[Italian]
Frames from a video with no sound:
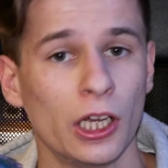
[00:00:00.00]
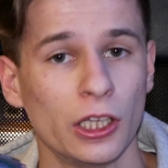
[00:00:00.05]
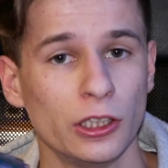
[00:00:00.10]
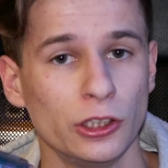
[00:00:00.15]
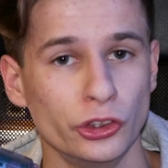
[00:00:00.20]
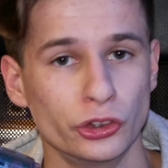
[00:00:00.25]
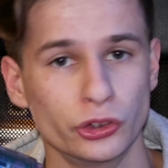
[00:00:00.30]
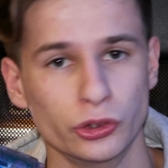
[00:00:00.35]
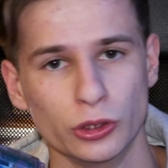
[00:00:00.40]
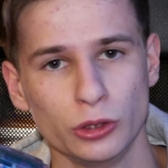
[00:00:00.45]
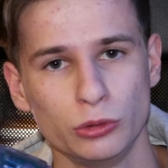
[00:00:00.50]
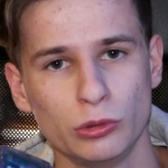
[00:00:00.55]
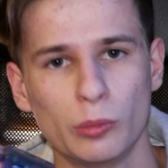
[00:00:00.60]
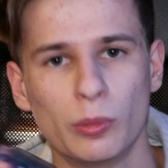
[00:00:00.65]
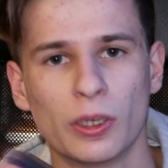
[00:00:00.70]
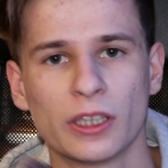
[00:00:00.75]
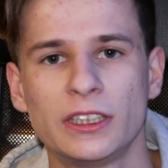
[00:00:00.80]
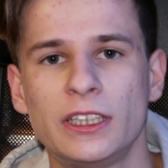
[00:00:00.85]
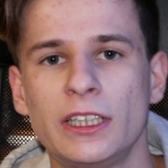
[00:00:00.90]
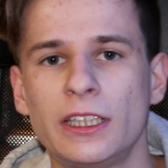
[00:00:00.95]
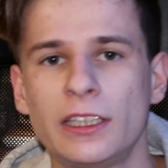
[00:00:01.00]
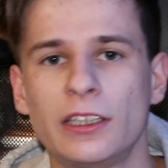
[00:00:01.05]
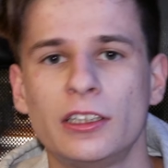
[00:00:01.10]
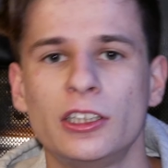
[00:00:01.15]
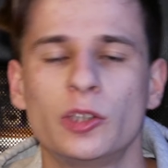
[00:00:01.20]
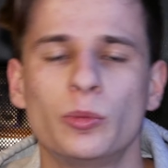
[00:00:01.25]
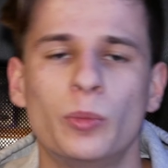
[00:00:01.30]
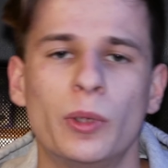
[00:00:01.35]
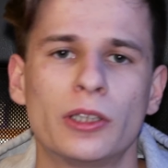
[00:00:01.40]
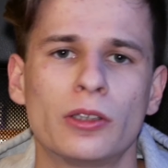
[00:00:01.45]
di sue due batterie
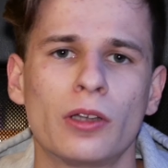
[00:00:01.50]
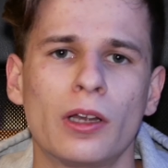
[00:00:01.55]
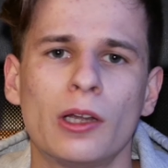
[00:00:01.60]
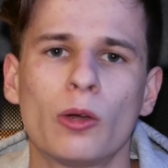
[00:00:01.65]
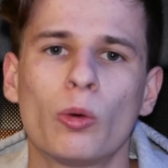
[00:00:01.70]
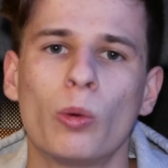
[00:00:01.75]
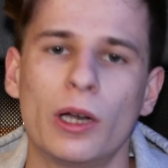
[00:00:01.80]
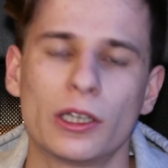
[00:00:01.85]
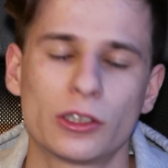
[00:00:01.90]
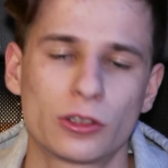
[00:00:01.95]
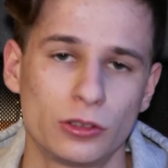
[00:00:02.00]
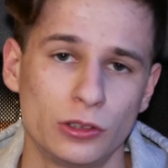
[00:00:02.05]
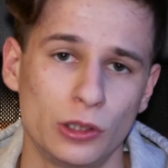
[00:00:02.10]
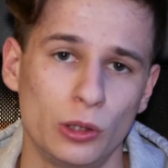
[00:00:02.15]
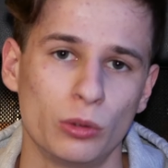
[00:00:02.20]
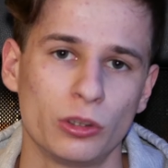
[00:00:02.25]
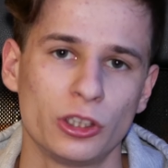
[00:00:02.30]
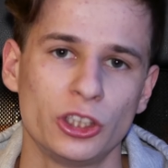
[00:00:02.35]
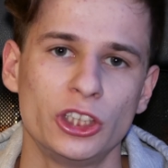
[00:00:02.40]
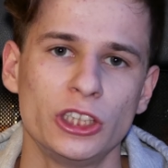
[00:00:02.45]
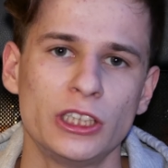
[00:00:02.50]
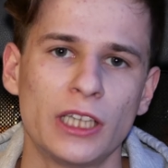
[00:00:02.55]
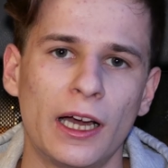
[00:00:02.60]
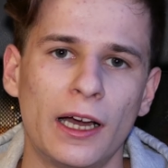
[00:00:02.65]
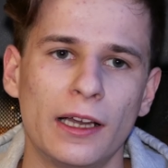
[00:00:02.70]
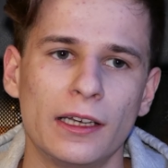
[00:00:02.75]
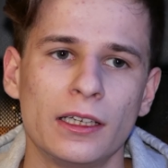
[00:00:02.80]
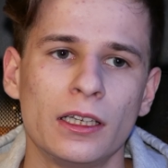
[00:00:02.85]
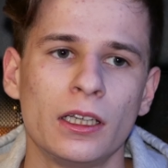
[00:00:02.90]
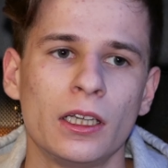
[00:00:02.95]
rispetto alle quattro
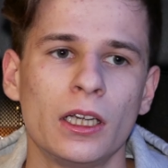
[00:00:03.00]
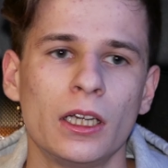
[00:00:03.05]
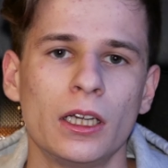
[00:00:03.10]
dell'originale